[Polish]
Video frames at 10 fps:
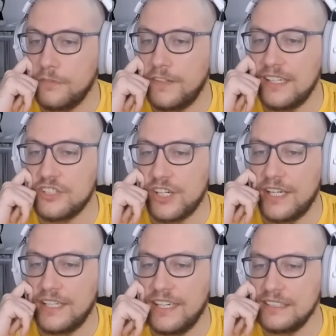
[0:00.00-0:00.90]
to fakt, że
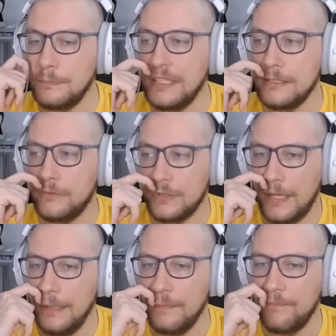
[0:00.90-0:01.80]
jak ja zbiję
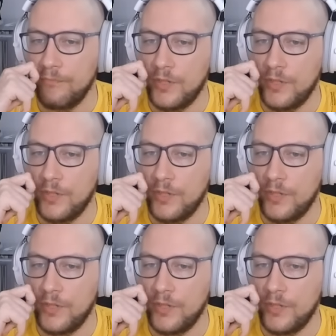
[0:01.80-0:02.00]
tutaj,